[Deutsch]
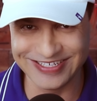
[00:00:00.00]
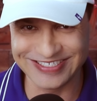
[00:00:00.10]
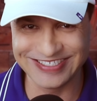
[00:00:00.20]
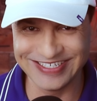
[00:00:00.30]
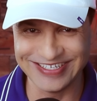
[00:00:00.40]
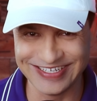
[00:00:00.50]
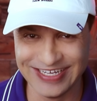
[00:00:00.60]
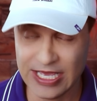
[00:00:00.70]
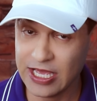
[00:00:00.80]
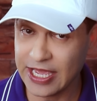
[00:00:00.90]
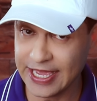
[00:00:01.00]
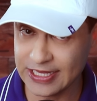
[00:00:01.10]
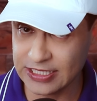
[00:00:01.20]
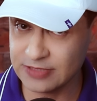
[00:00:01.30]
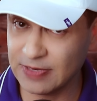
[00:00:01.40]
heißt.
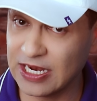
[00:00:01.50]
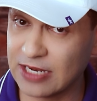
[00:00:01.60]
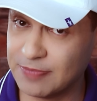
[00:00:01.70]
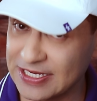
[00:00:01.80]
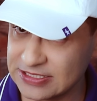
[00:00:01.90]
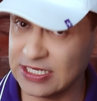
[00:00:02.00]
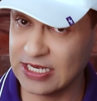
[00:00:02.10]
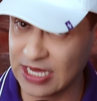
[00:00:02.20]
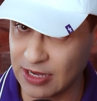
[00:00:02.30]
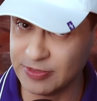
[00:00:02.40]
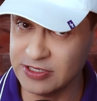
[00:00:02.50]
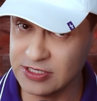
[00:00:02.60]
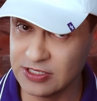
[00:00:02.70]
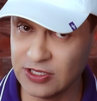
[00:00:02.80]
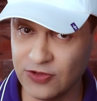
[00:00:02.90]
Endlich mal ein passender Name
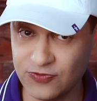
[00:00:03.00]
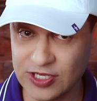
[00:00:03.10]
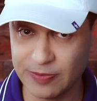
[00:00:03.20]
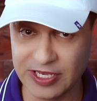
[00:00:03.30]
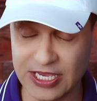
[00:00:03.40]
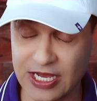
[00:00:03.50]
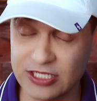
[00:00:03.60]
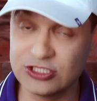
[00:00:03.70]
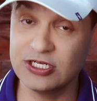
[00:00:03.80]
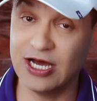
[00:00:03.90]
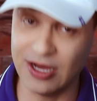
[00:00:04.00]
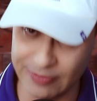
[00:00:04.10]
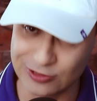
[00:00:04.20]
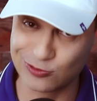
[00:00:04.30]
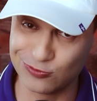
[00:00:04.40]
für die amerikanische
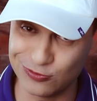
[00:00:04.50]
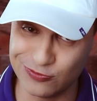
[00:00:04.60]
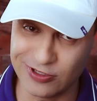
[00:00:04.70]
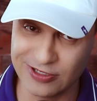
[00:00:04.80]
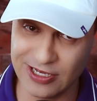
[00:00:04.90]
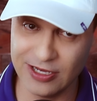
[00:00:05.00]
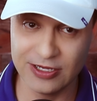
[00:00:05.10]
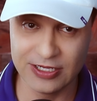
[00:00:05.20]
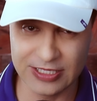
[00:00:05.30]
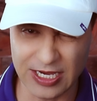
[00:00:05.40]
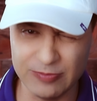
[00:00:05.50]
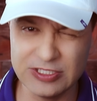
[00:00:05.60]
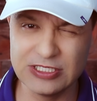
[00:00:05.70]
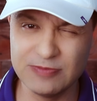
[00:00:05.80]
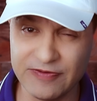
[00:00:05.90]
Arbeitskultur. Ja? Da haben
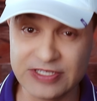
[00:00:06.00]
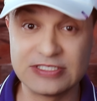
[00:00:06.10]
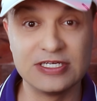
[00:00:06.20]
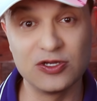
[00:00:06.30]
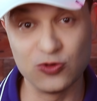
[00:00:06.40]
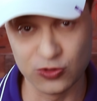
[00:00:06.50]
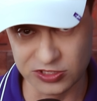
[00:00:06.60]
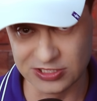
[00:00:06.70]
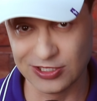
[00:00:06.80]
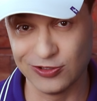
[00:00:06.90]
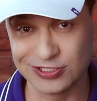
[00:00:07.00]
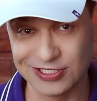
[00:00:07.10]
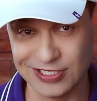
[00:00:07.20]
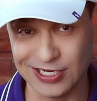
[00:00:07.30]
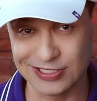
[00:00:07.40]
die sich mal was Seriöses
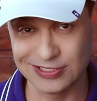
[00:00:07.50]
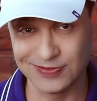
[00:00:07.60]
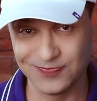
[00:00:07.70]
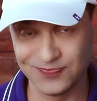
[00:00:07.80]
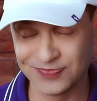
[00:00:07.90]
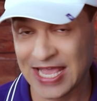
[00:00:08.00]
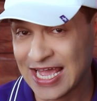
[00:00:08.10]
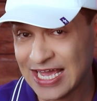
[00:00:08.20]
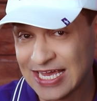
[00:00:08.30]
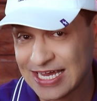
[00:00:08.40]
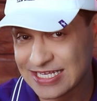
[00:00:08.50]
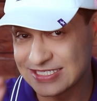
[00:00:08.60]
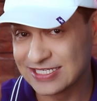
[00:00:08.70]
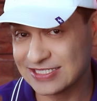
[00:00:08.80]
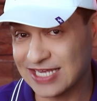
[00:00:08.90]
ausgedacht.
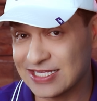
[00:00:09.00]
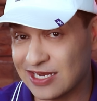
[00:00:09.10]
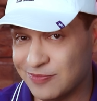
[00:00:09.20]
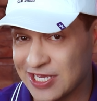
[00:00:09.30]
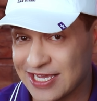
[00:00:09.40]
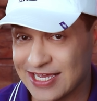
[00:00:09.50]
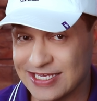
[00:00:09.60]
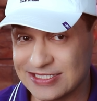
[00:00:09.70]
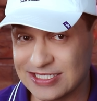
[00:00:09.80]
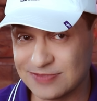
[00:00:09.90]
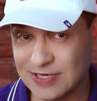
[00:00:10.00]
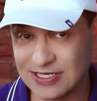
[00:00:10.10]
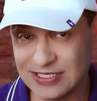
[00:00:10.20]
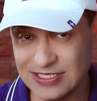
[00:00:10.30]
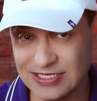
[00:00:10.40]
Das Interessante an Amerika ist, dass
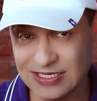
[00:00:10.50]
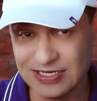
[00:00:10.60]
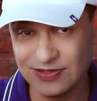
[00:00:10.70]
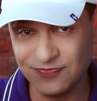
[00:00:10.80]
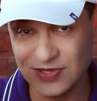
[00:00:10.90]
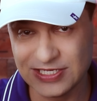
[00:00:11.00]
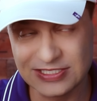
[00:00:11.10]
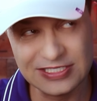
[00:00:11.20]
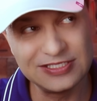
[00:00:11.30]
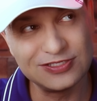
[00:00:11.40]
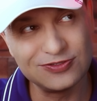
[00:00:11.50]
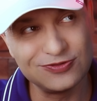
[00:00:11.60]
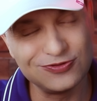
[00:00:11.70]
man hier vieles nicht